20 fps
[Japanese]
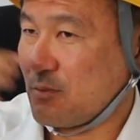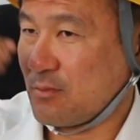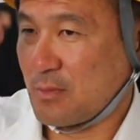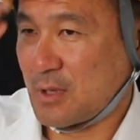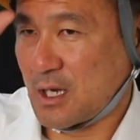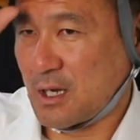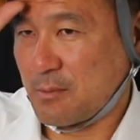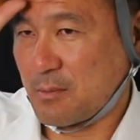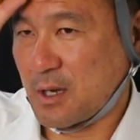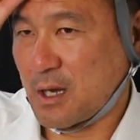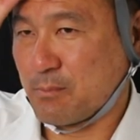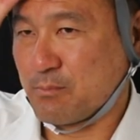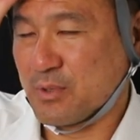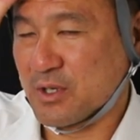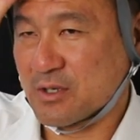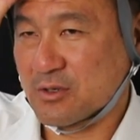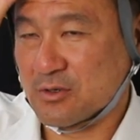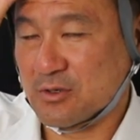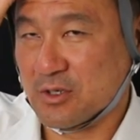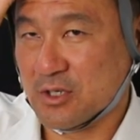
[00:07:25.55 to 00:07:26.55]
うまあまあ
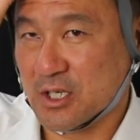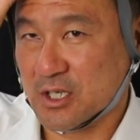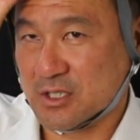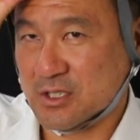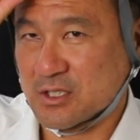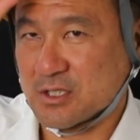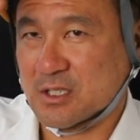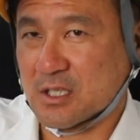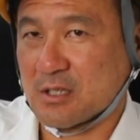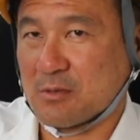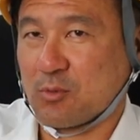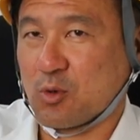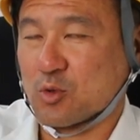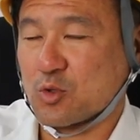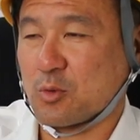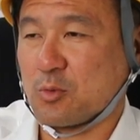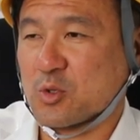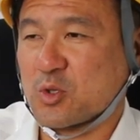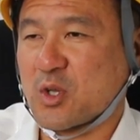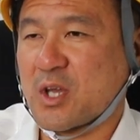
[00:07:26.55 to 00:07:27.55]
びっくりだしだっても
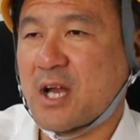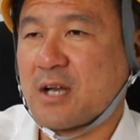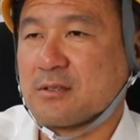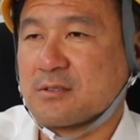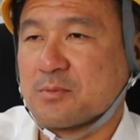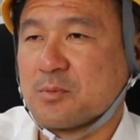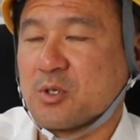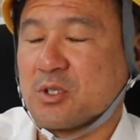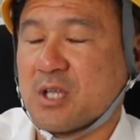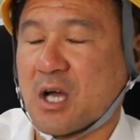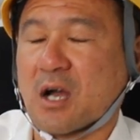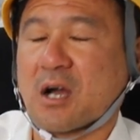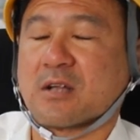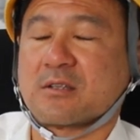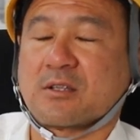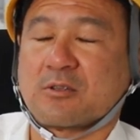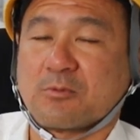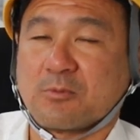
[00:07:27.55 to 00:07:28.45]
ともとやるつもりなかった